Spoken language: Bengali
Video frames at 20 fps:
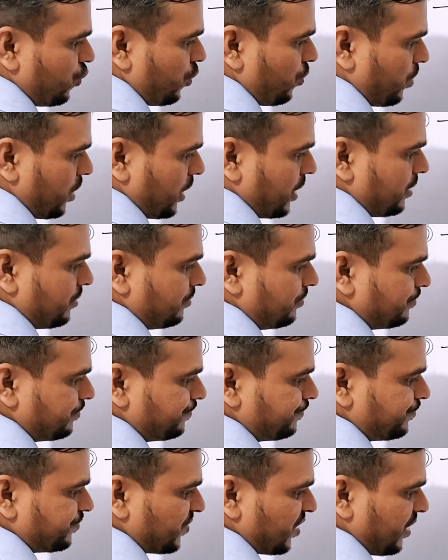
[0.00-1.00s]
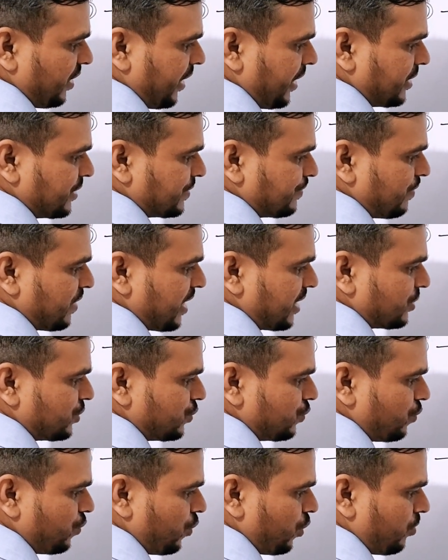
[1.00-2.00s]
যোগ করবা এইচ প্লাস
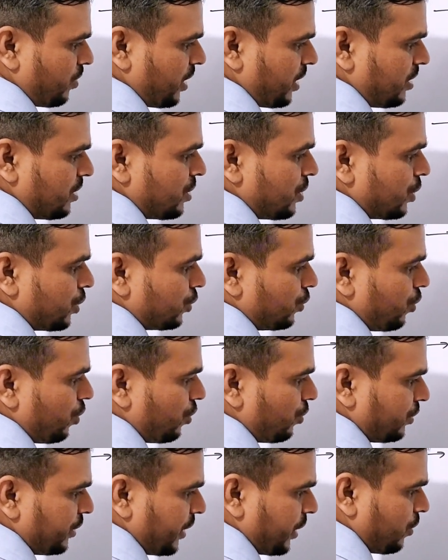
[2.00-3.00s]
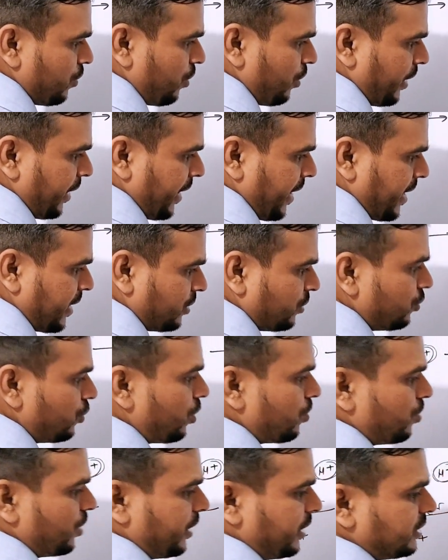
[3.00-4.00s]
যোগ করবা তখন দেখো এই
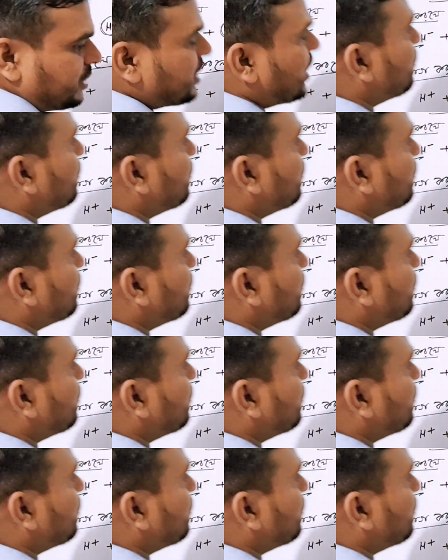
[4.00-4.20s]
দ্রবণের